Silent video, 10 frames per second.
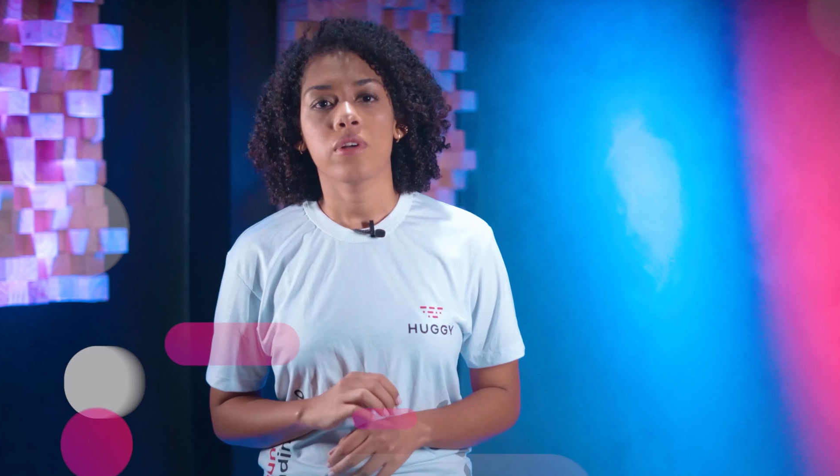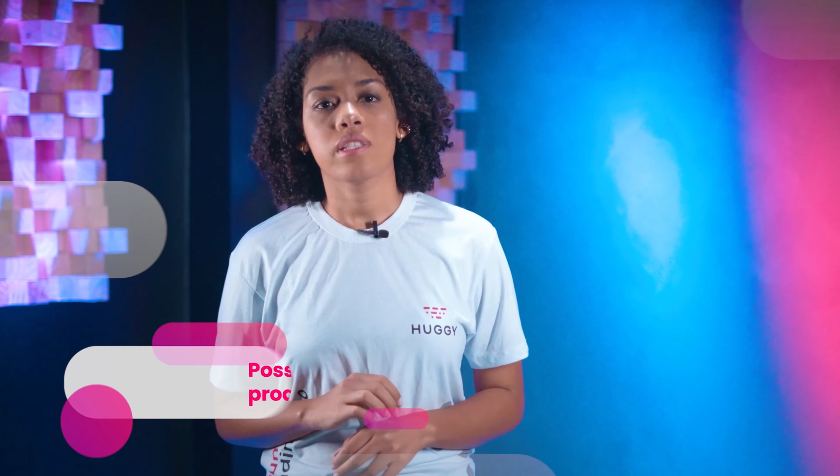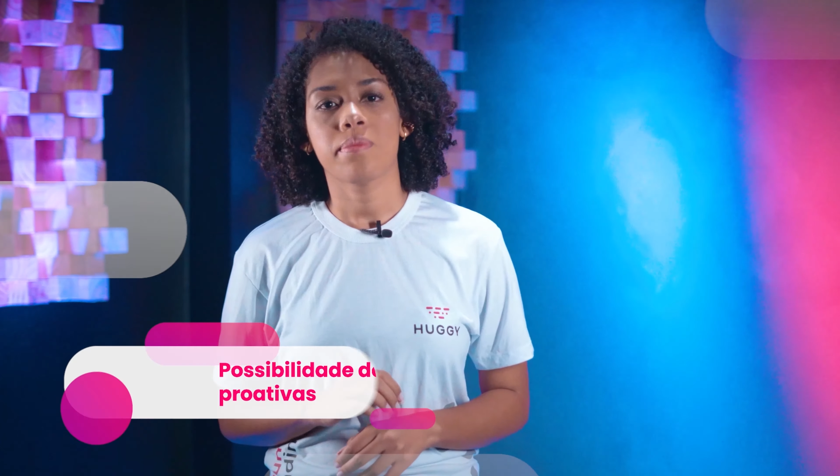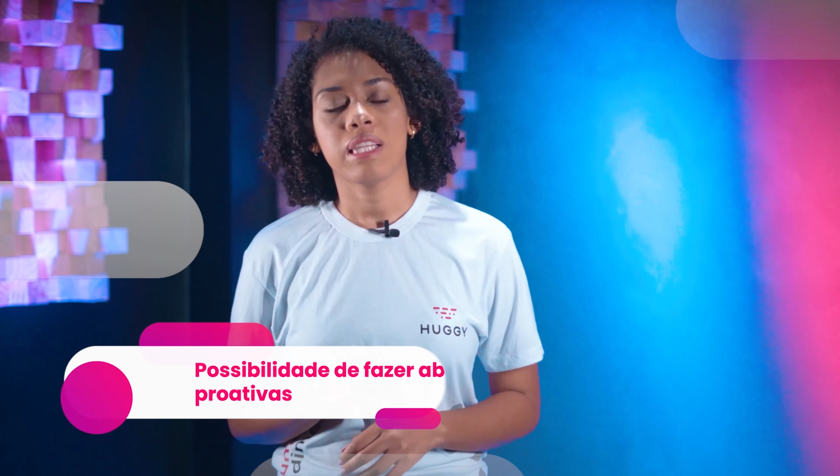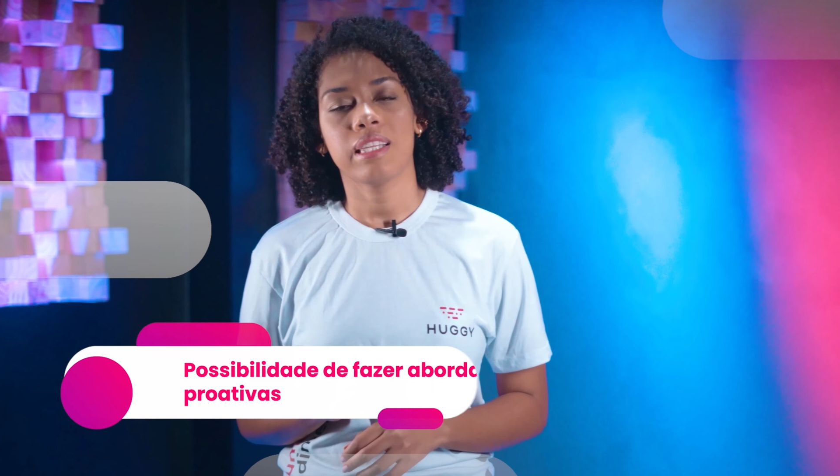
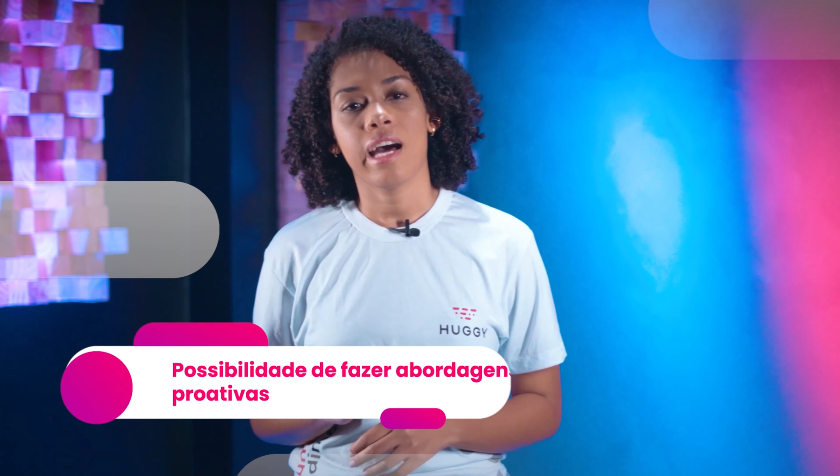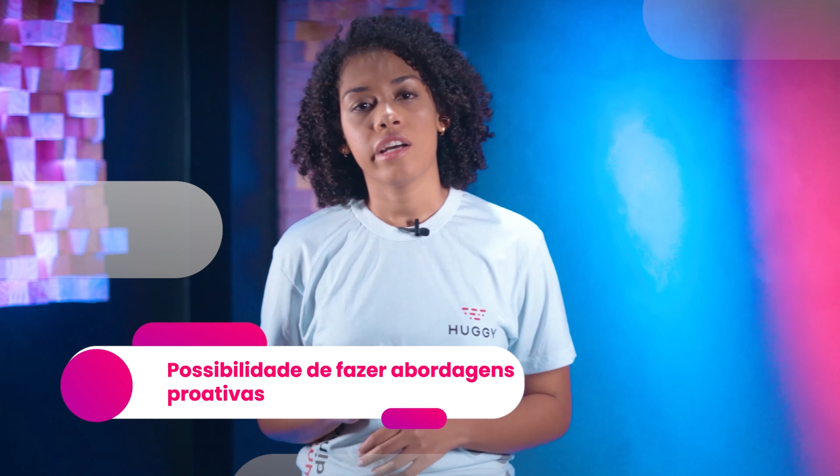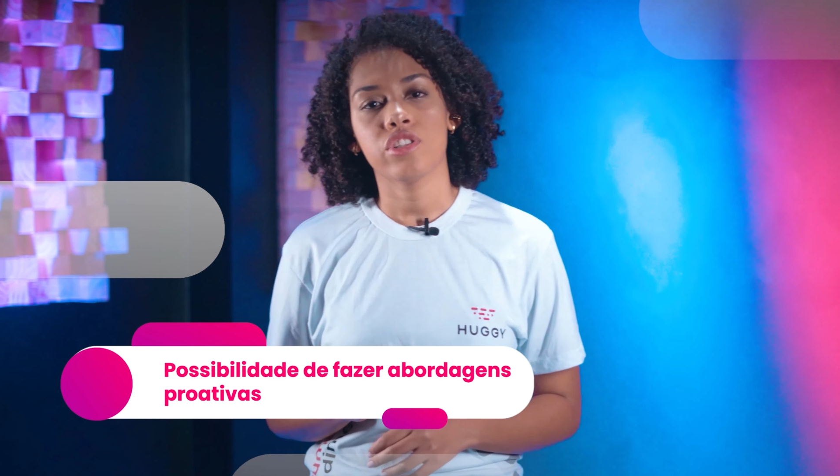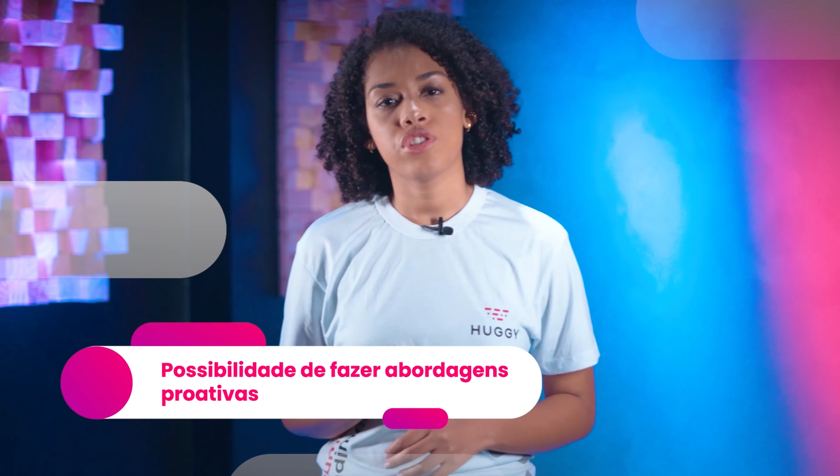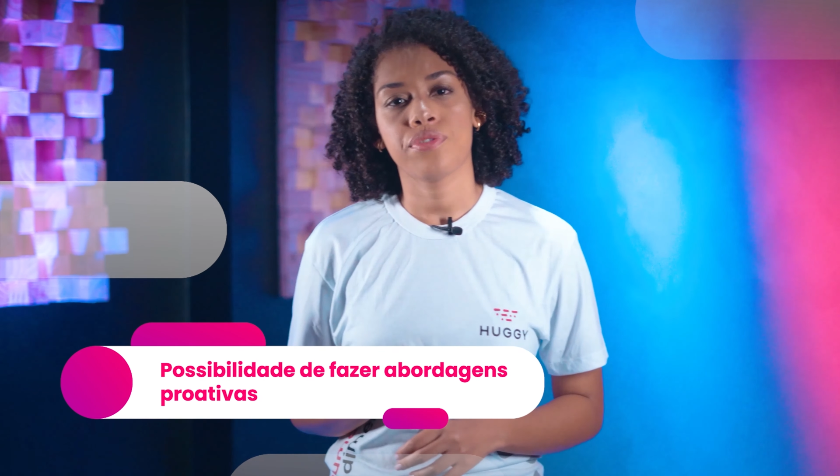
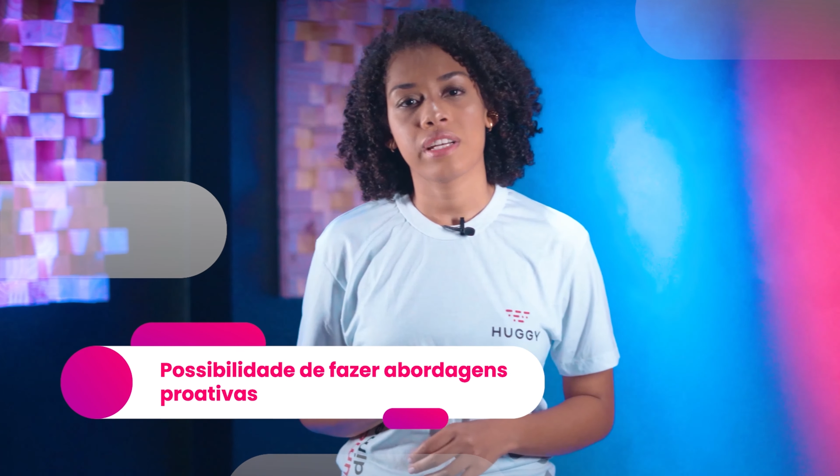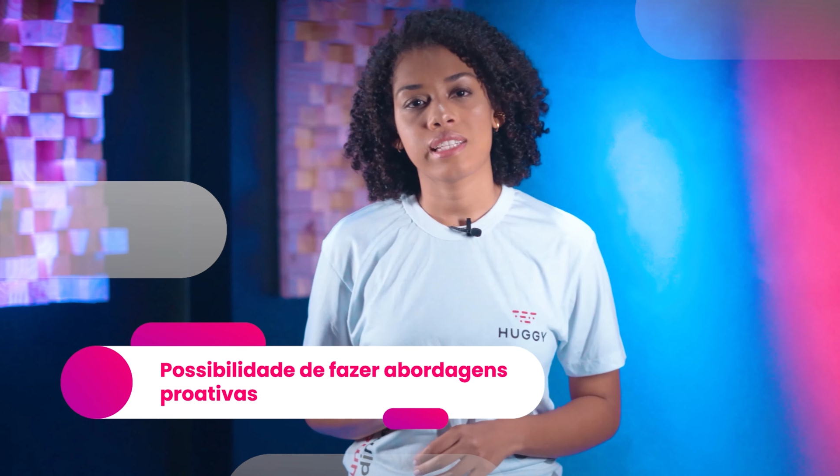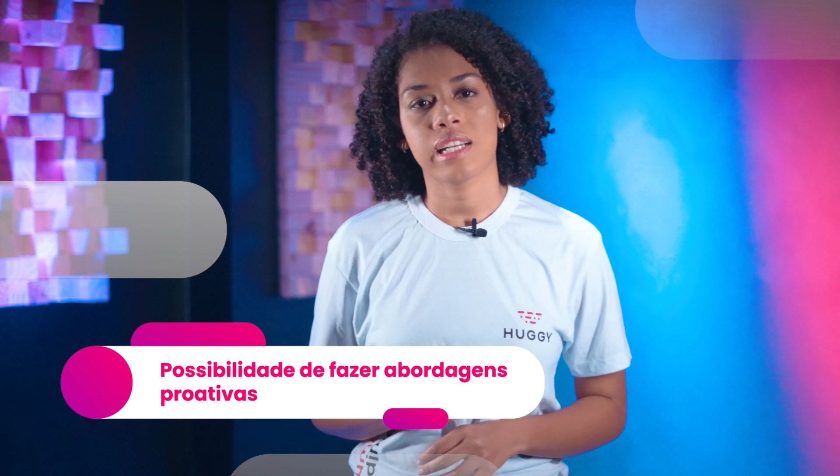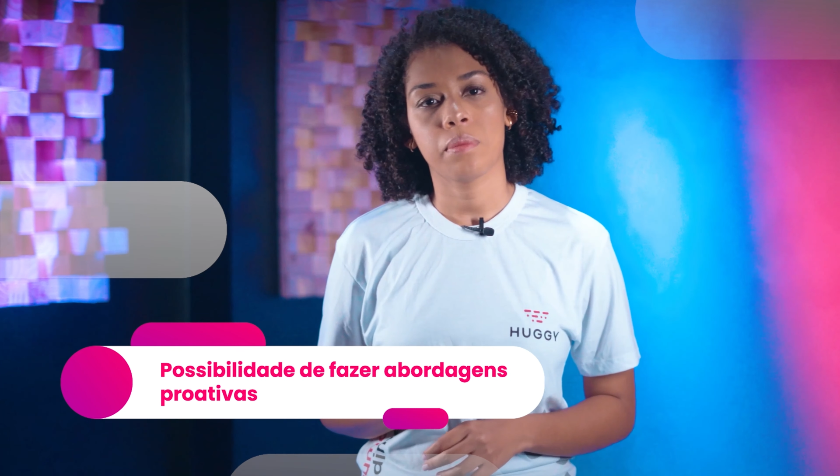Possibilidade de fazer